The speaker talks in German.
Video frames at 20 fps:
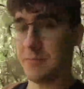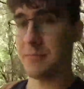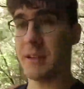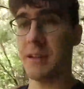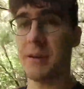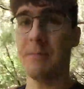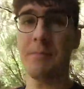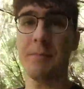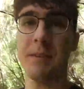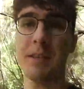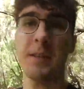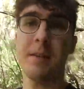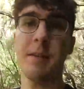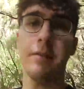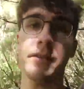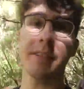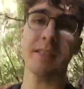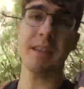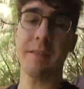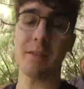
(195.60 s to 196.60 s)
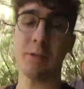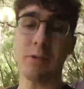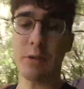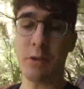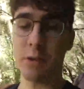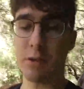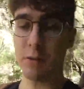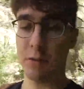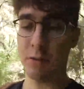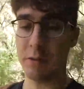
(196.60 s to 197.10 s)
ja, deshalb laufen wir jetzt einfach
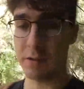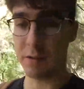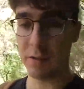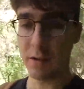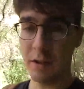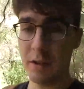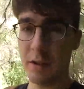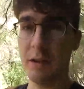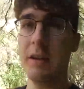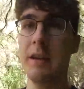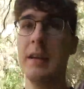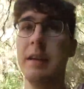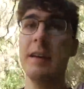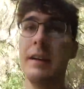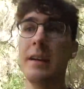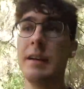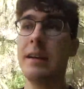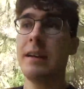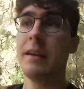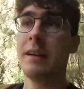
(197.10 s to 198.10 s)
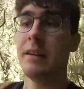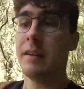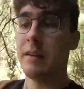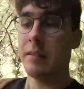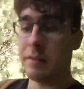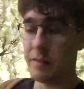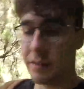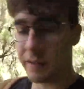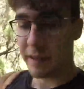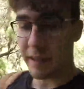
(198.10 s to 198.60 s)
zurück und
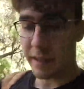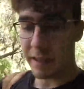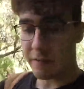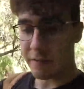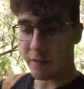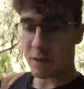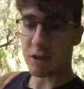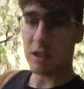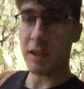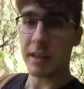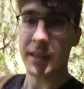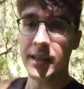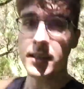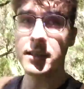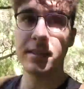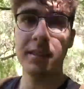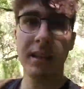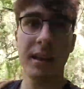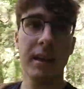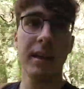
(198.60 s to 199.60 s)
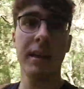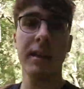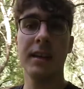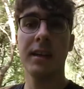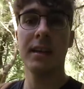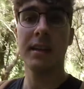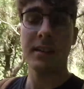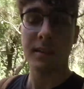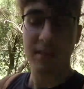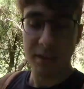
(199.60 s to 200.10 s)
wir gehen wahrscheinlich jetzt
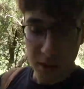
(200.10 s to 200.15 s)
nach,